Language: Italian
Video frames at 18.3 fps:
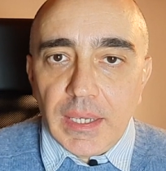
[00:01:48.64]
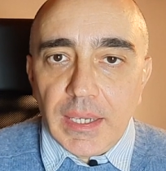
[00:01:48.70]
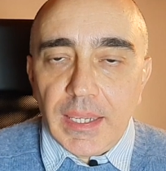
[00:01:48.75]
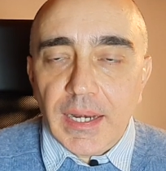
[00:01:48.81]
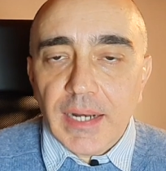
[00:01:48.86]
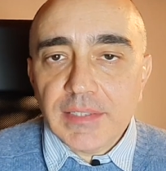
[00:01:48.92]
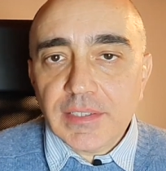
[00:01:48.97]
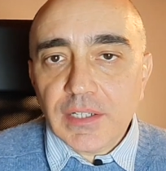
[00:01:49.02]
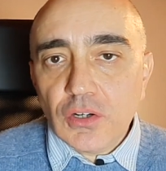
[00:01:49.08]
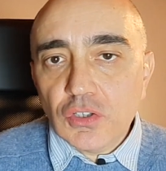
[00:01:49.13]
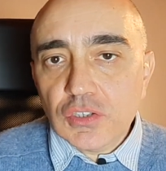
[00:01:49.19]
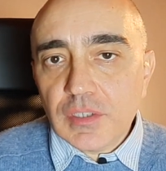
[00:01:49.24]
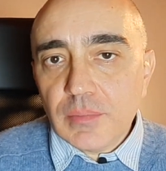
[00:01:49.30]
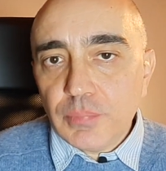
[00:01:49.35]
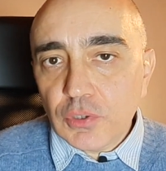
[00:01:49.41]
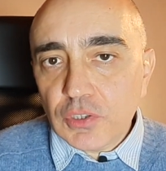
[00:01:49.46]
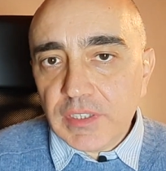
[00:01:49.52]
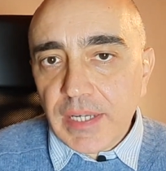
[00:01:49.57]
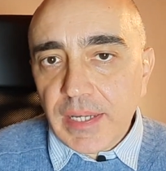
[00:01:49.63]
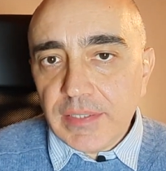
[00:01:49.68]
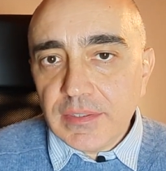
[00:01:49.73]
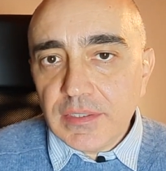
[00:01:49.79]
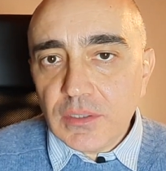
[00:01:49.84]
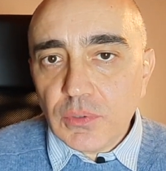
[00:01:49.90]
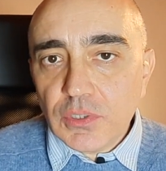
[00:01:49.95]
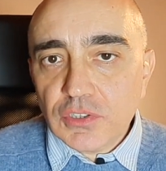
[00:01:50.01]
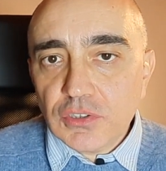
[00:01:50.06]
E l'altra cosa
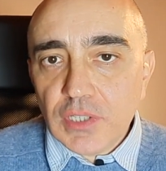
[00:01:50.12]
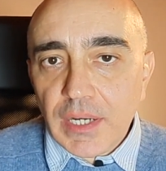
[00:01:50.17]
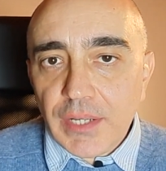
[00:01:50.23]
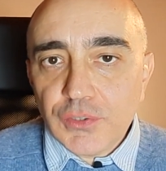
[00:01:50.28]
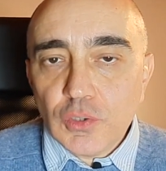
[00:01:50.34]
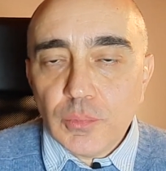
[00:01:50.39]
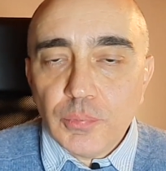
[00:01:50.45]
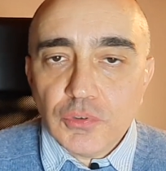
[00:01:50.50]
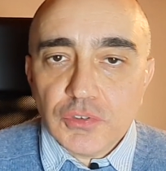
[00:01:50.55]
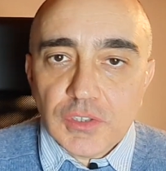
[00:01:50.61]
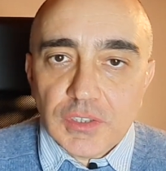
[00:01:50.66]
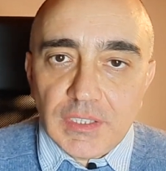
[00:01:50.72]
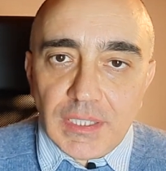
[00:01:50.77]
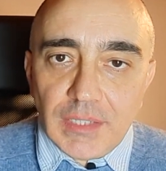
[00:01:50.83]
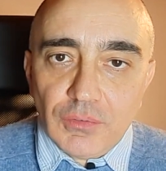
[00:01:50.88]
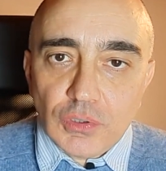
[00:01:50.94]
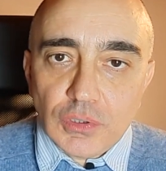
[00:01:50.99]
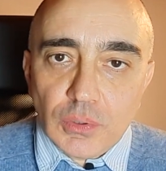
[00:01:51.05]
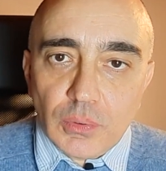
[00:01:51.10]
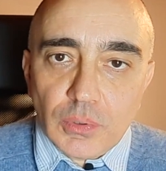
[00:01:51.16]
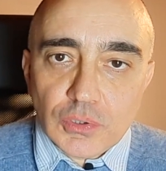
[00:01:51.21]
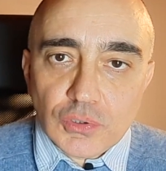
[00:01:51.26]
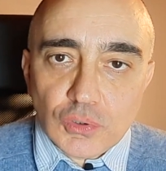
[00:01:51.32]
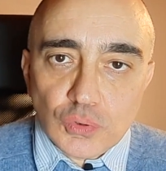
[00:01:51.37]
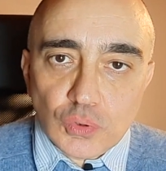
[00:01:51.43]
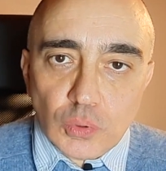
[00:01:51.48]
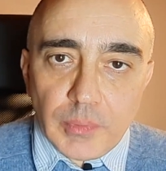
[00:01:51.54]
importante, questo è il lato positivo di
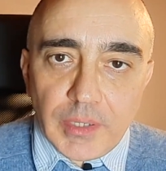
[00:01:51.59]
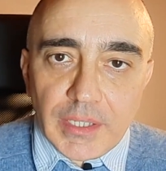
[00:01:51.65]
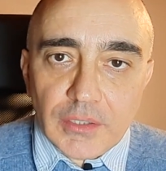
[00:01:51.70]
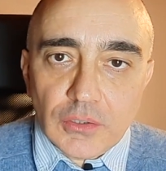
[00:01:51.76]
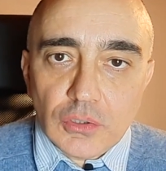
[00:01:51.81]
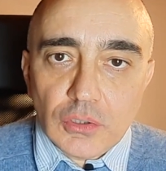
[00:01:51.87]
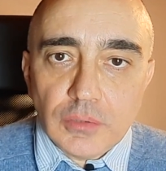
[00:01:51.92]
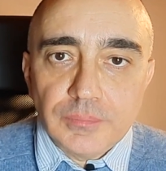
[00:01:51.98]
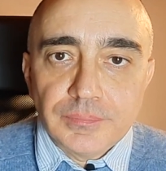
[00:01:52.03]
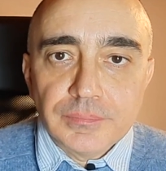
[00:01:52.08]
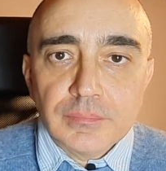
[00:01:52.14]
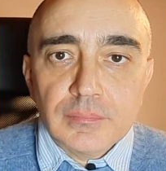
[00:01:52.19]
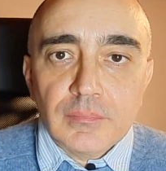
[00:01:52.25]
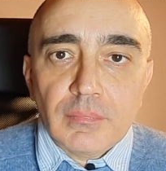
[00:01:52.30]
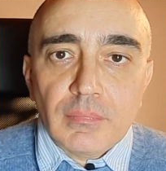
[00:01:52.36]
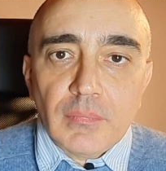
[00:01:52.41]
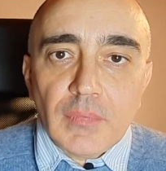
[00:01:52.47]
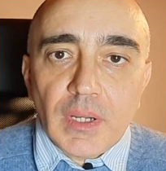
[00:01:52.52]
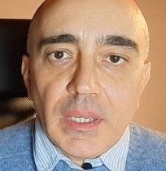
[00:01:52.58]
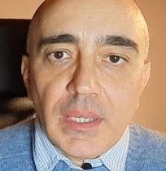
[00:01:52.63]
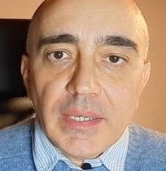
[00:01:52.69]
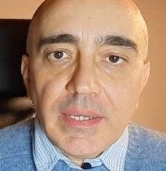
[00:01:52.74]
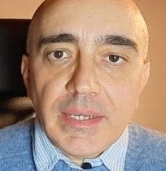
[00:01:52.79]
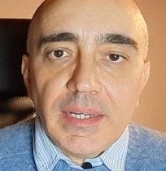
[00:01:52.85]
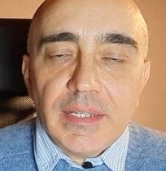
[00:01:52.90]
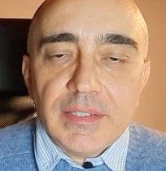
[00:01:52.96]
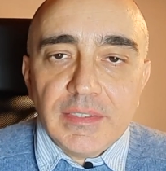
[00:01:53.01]
questo strumento, e
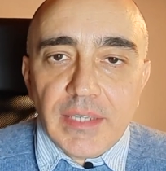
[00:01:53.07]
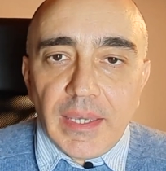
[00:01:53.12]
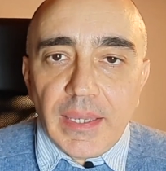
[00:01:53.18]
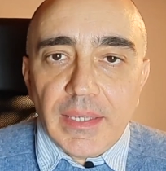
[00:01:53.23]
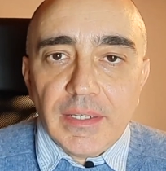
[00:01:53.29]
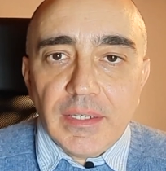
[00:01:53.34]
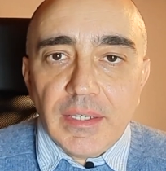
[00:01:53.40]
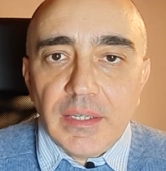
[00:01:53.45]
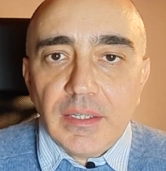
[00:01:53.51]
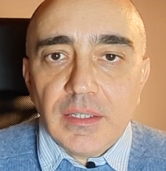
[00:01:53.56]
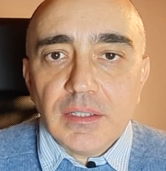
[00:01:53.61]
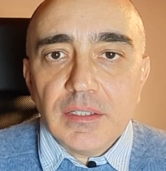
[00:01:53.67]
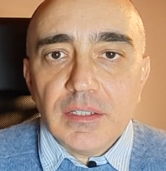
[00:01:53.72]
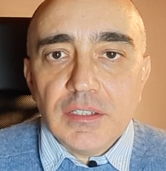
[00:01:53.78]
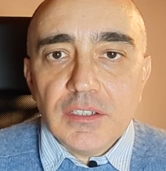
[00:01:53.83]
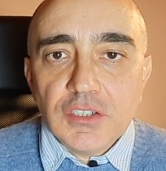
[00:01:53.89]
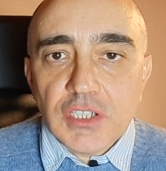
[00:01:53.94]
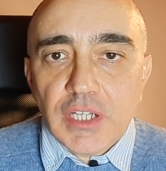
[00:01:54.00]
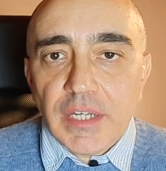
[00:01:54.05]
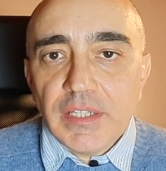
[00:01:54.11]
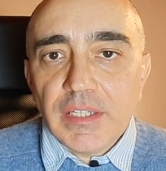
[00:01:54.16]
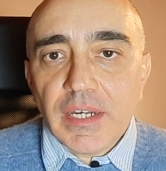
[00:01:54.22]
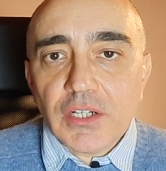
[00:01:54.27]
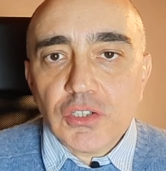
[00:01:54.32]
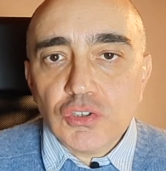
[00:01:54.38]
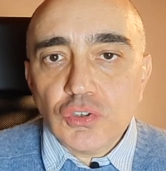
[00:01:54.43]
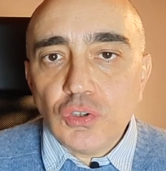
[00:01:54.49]
che l'ETN
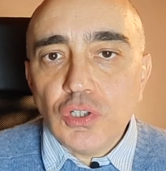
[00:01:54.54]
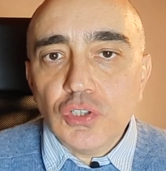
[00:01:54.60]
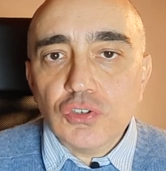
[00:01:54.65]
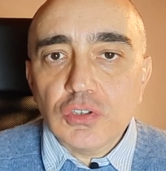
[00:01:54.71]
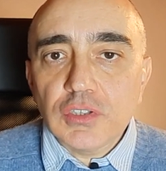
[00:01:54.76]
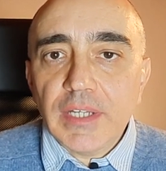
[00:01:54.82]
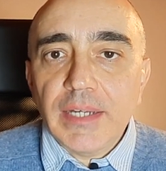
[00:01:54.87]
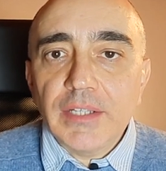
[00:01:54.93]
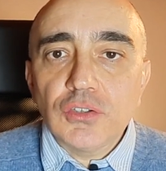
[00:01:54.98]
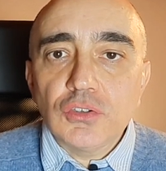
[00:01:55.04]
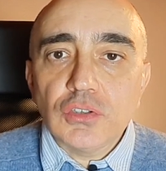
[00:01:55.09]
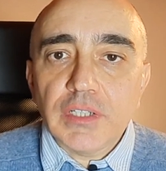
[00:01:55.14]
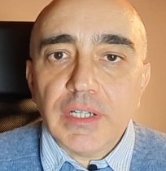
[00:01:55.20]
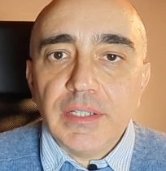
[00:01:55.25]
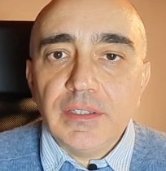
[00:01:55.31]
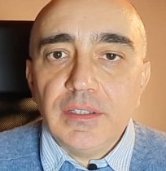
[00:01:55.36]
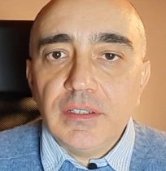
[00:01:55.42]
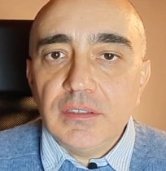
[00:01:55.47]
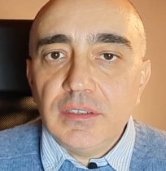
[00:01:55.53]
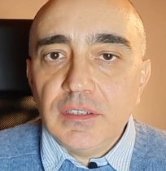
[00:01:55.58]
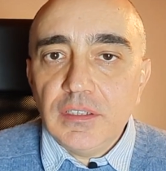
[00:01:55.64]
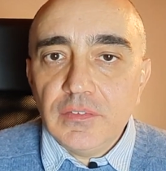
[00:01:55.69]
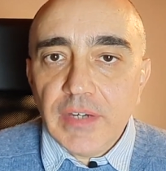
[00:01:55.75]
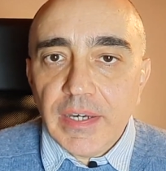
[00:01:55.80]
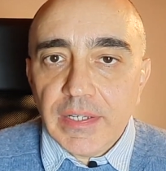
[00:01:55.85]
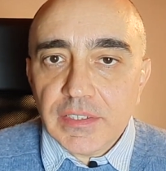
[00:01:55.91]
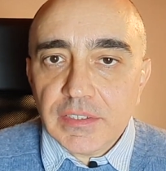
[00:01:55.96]
genera solo e soltanto redditi
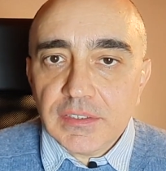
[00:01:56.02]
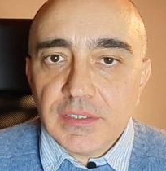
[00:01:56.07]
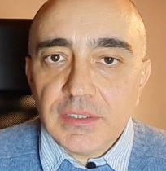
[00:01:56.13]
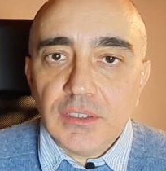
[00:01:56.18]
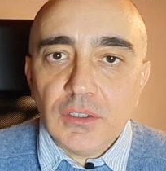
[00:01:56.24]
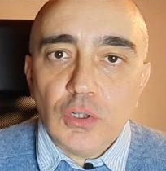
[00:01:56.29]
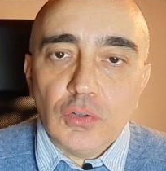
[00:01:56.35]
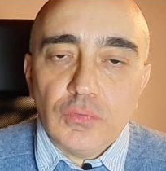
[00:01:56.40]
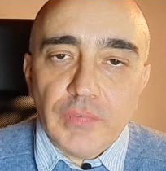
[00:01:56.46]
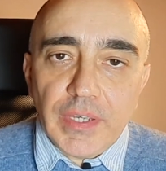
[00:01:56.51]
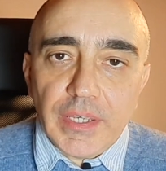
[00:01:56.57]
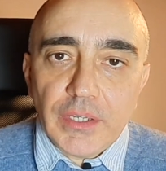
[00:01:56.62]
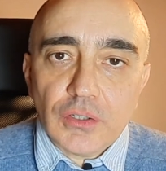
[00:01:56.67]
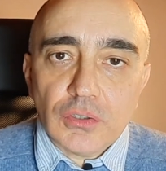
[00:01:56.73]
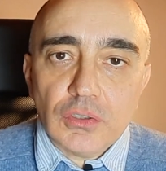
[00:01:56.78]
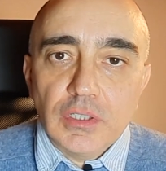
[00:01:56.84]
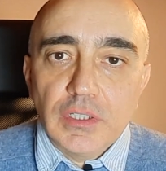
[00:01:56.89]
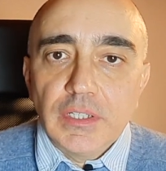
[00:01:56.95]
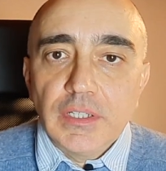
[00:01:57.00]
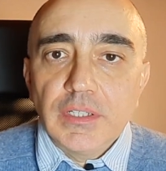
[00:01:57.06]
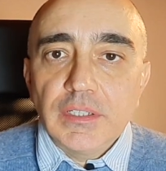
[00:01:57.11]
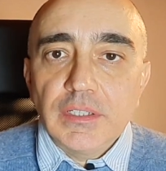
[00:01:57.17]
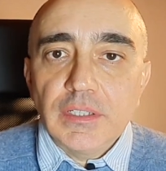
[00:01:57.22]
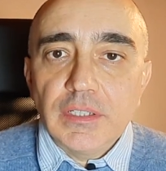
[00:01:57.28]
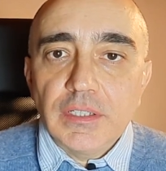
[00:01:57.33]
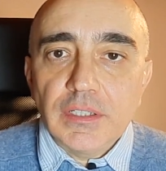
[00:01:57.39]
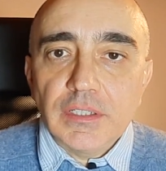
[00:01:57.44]
diversi, ovvero
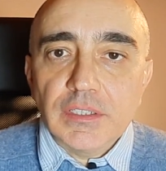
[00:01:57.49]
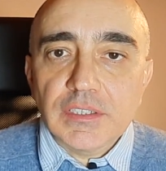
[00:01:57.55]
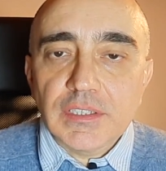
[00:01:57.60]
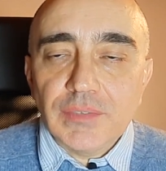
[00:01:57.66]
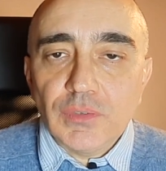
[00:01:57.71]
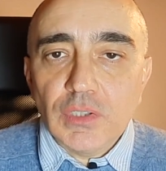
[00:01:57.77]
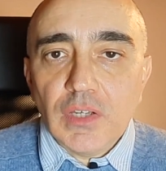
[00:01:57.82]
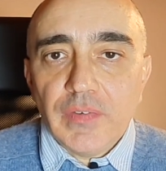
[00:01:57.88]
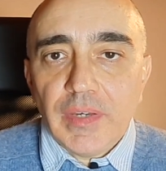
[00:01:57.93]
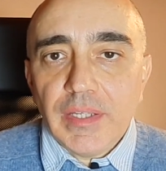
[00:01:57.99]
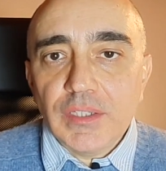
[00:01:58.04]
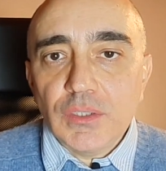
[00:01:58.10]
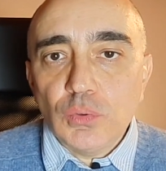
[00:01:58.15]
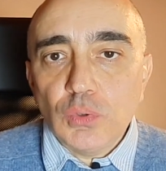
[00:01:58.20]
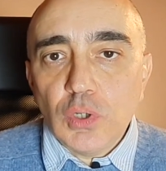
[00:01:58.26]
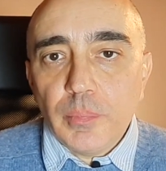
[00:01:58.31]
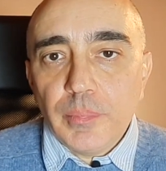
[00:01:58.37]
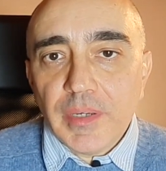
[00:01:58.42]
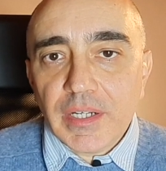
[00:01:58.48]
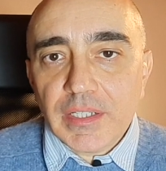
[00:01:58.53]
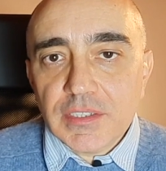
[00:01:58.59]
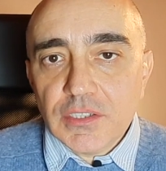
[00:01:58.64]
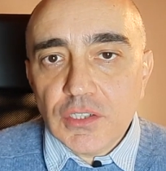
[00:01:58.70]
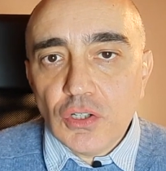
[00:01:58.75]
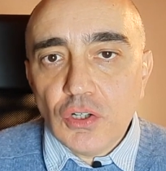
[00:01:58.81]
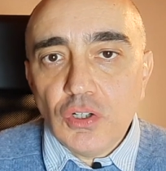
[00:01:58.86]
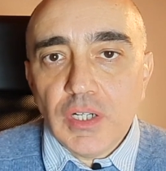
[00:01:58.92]
eh, se voi avete
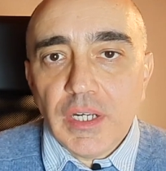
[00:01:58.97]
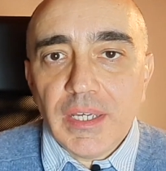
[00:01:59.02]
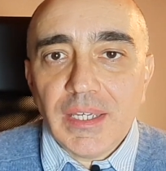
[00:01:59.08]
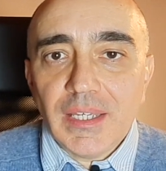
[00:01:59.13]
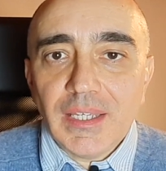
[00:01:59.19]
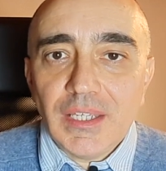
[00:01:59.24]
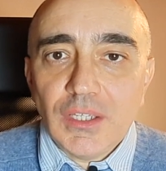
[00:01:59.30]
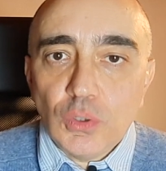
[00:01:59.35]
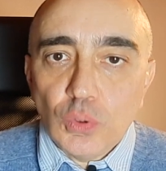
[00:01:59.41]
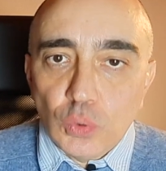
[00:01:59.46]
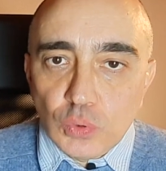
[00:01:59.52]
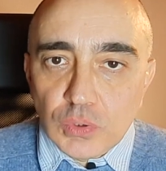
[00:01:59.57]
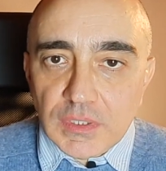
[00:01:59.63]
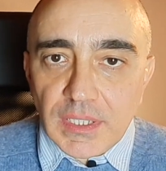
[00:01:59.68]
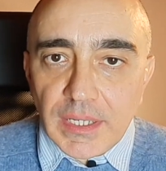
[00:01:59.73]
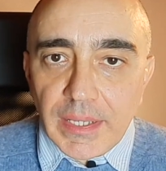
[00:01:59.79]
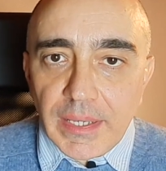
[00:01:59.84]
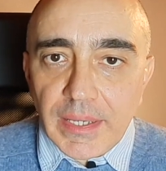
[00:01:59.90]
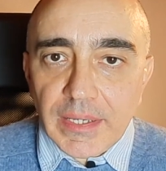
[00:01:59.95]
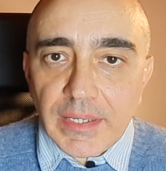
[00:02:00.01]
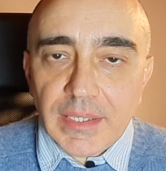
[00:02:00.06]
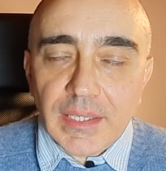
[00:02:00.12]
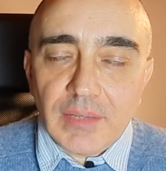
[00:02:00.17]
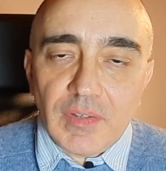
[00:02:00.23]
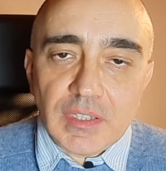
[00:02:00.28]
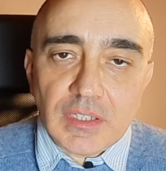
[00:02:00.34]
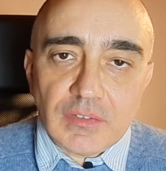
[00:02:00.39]
un'operazione inutile
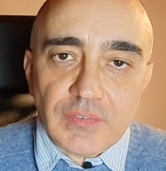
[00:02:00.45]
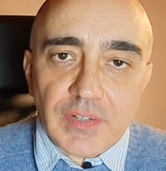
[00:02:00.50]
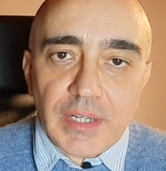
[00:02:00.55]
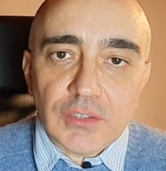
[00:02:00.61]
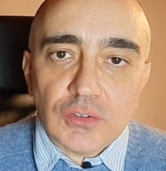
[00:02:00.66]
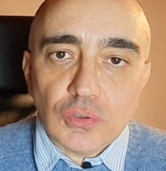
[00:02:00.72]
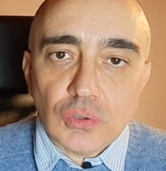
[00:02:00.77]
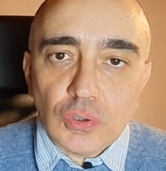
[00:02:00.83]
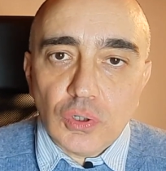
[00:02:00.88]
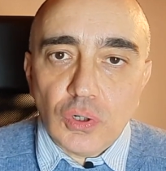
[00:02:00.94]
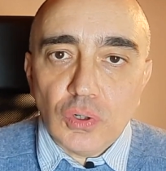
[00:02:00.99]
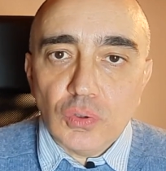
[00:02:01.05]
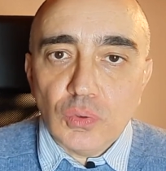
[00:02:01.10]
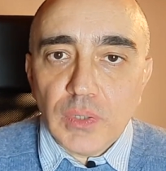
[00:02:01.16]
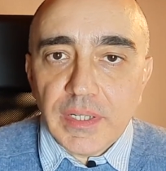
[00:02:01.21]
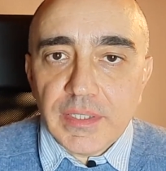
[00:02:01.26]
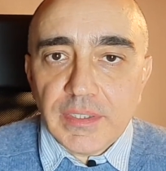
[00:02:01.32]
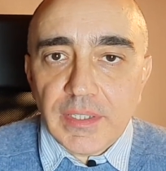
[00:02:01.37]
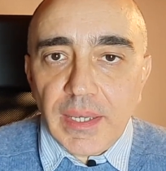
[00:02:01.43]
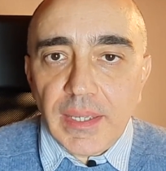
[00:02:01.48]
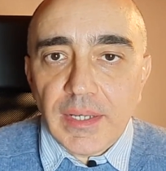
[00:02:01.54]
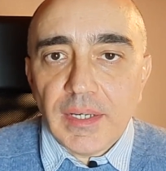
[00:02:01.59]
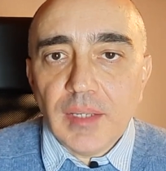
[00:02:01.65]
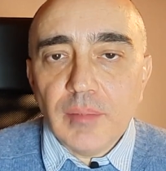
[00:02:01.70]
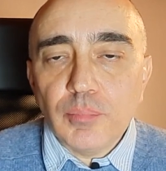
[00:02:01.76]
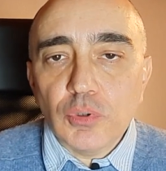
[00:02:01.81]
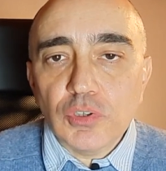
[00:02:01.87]
che avete fatto con un
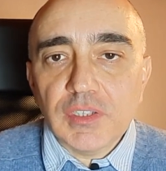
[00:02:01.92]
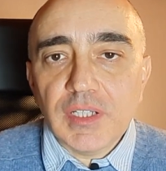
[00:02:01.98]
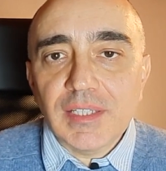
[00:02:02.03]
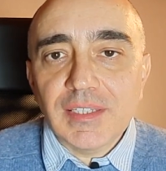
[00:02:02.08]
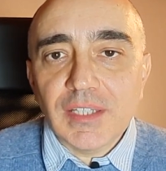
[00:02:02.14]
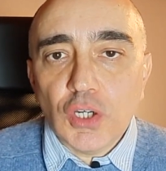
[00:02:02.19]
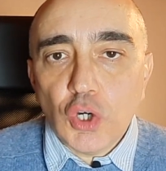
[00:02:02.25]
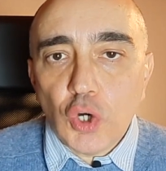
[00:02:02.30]
ETN potete